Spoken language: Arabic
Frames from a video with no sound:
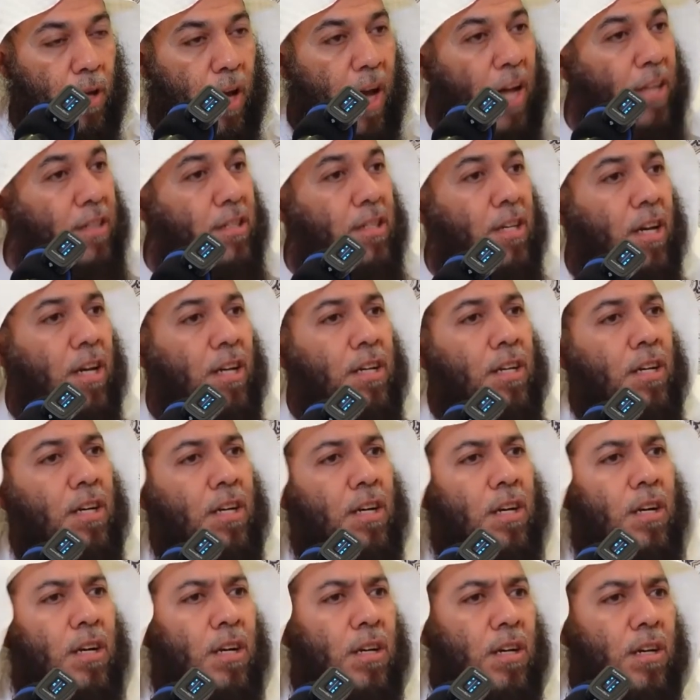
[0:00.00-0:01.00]
حتى أن
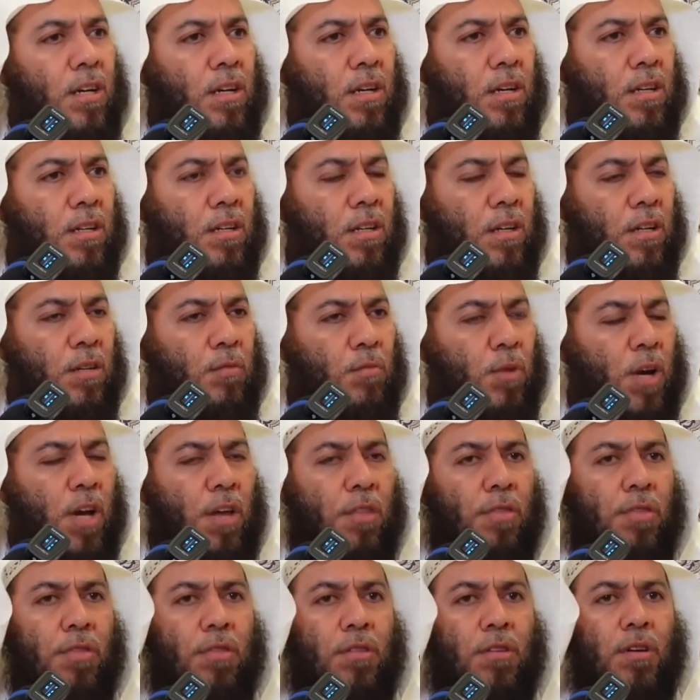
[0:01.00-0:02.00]
يعني
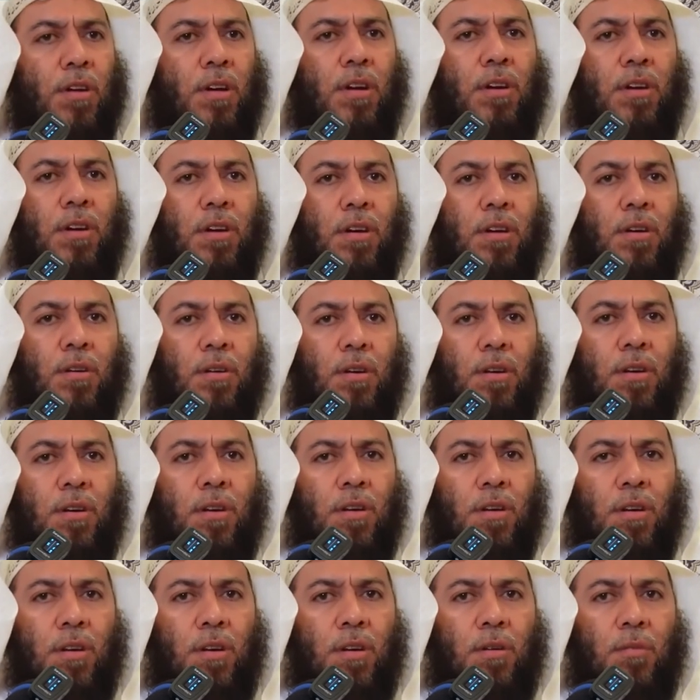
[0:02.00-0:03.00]
بعض
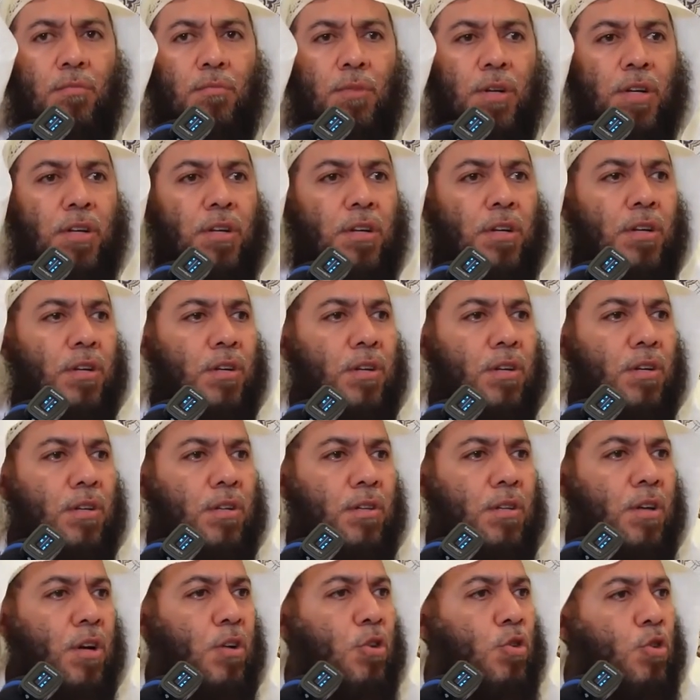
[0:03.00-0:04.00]
من
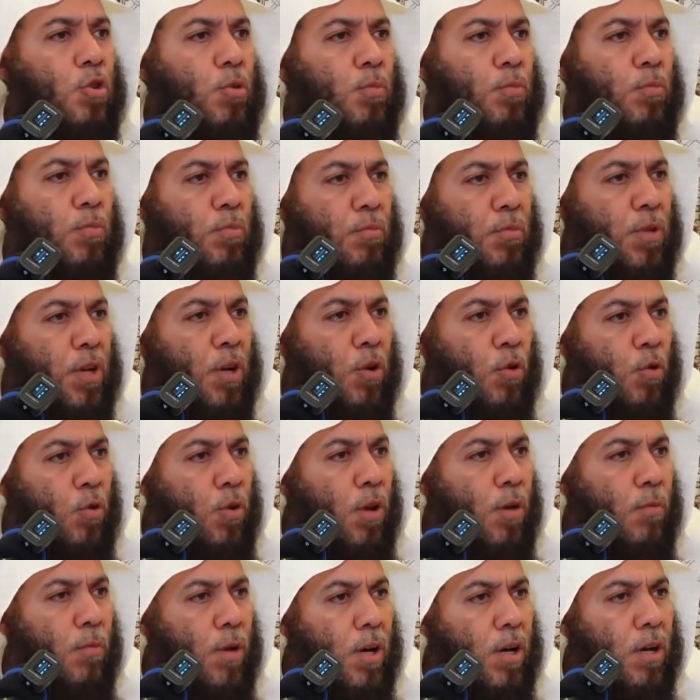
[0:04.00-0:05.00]
يكتب من
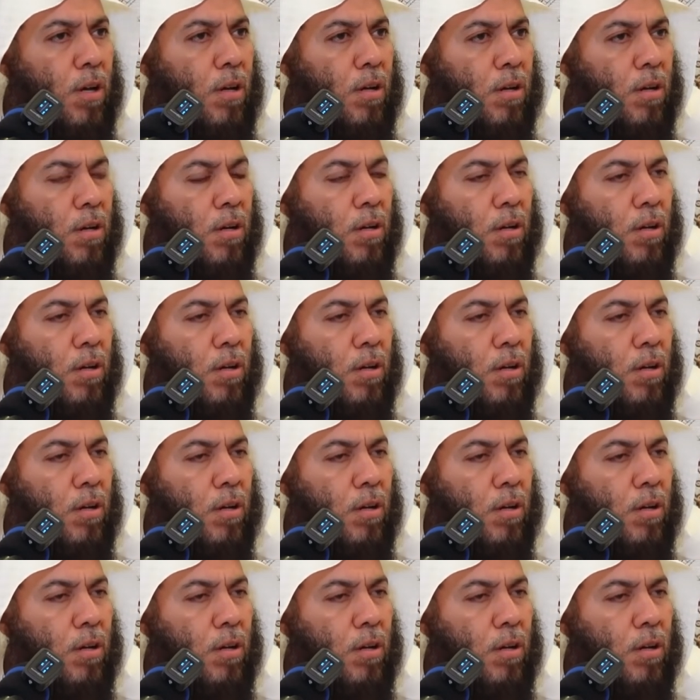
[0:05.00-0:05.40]
العلماء